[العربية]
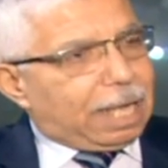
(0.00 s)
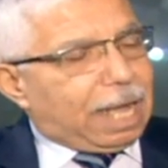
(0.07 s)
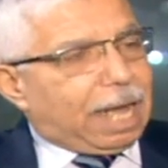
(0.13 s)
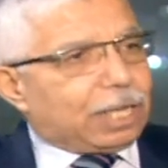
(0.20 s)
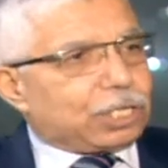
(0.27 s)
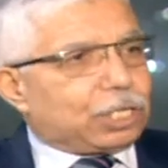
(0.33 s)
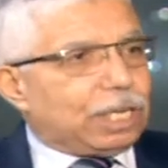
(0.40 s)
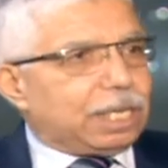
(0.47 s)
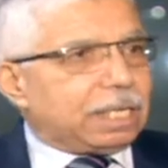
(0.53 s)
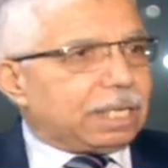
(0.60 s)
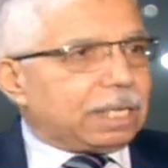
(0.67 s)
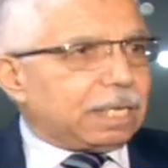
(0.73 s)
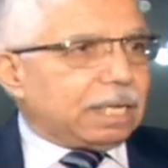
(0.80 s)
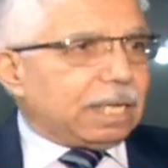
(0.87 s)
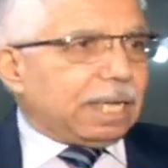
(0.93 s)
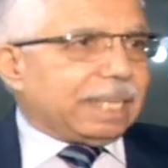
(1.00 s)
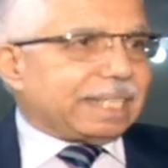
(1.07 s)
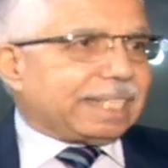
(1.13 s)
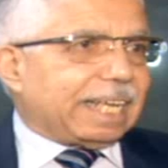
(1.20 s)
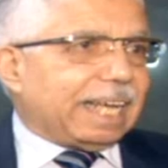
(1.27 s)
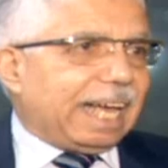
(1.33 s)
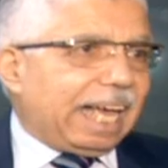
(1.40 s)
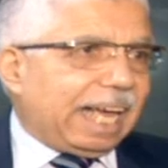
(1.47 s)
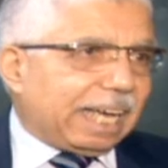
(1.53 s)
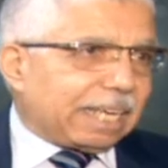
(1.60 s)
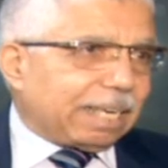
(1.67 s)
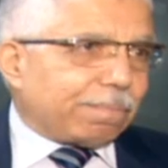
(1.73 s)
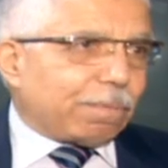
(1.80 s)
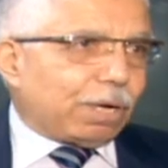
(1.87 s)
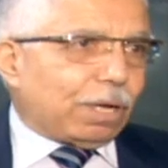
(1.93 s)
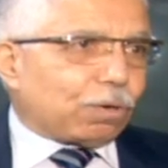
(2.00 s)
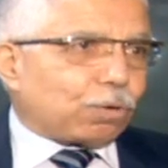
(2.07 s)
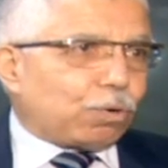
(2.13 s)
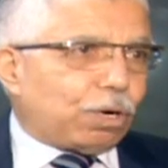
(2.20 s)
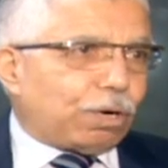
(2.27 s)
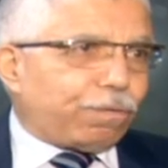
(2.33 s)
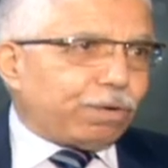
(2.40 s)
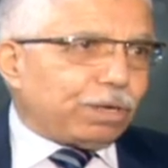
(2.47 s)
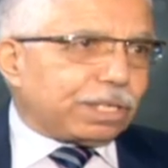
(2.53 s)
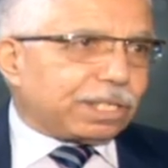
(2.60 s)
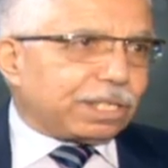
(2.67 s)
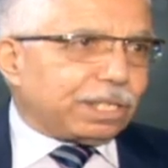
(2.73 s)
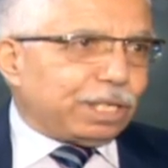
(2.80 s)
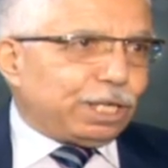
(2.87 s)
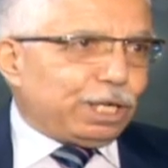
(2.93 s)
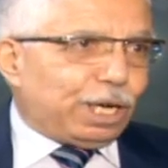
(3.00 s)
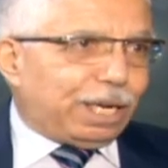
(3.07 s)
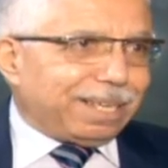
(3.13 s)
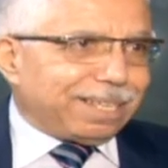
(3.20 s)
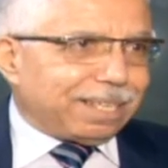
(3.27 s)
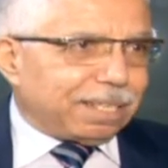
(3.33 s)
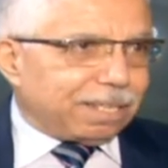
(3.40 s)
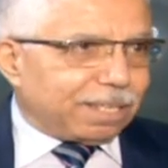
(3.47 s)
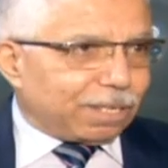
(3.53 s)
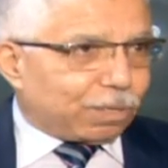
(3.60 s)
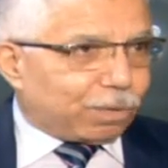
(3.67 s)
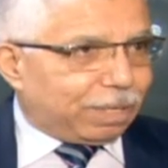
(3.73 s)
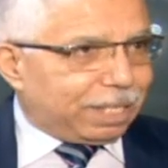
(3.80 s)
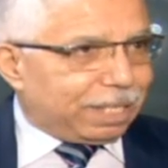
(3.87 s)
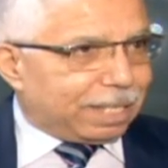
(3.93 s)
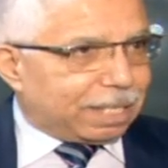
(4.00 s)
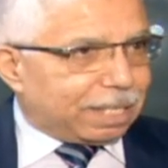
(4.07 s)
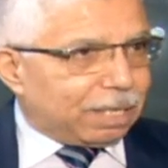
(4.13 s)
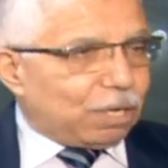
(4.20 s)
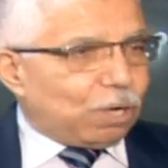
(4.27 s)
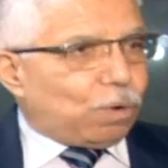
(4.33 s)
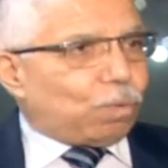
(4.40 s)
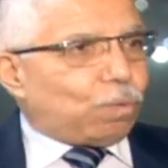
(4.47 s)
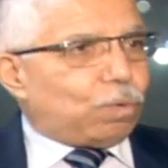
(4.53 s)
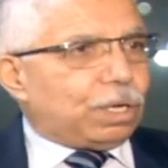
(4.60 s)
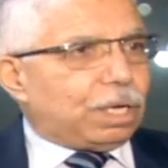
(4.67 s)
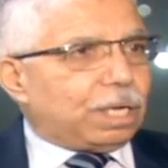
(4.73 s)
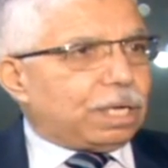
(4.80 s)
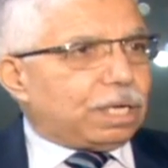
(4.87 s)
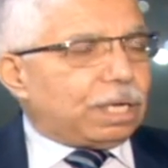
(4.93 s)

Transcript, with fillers: عشان تهاجم القرى الفلسطينيه كويس و إيه،